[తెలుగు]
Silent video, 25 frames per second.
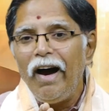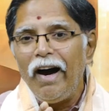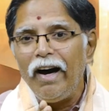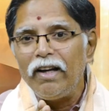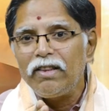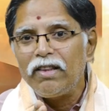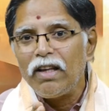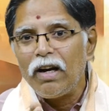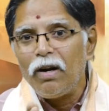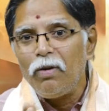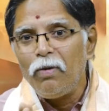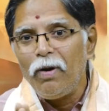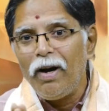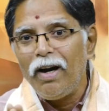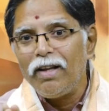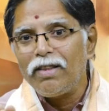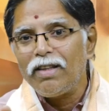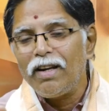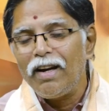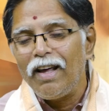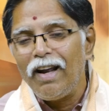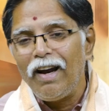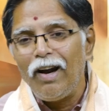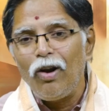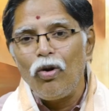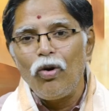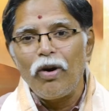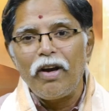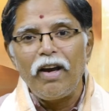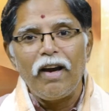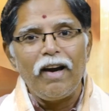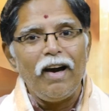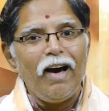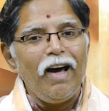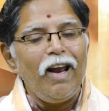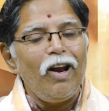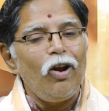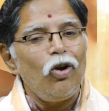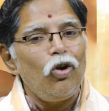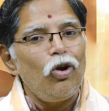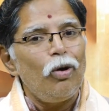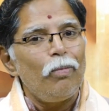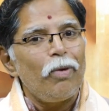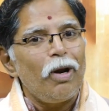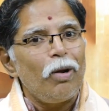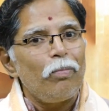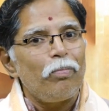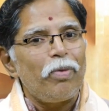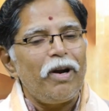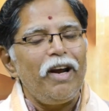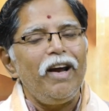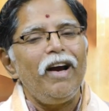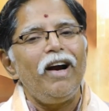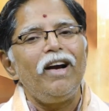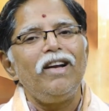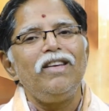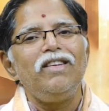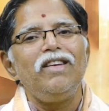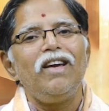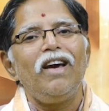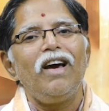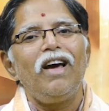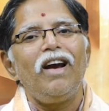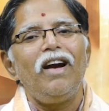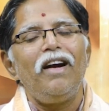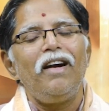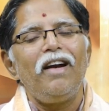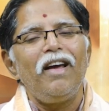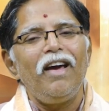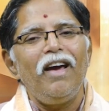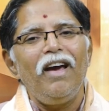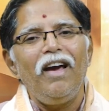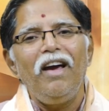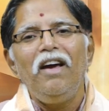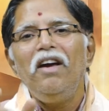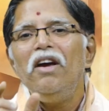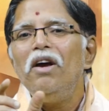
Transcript: ఆ తర్వాత నెలలోకి కాలంలో మనం ప్రయాణం చేయాలంటే